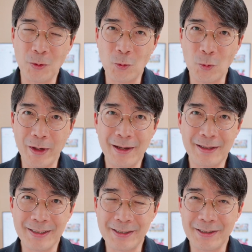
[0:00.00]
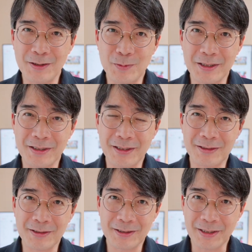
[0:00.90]
왜 지진이
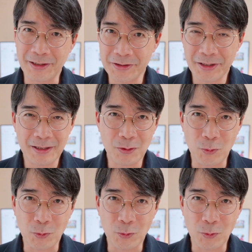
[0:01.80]
발생하는지 자연재해가